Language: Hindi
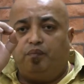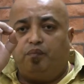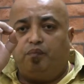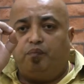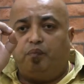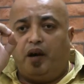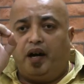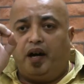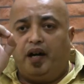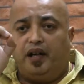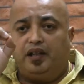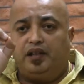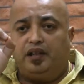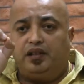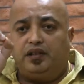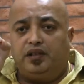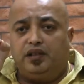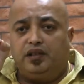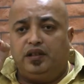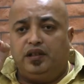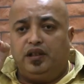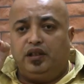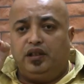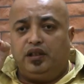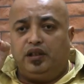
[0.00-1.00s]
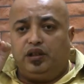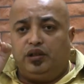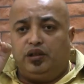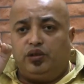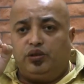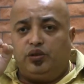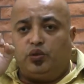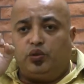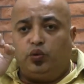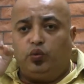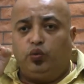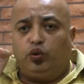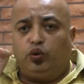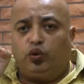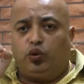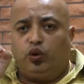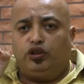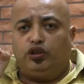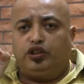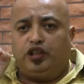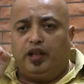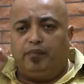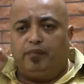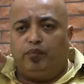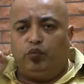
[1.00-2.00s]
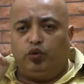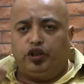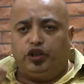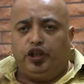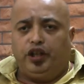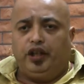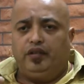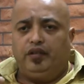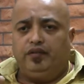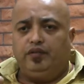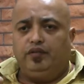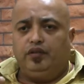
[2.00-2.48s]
22 जून को जब मुझे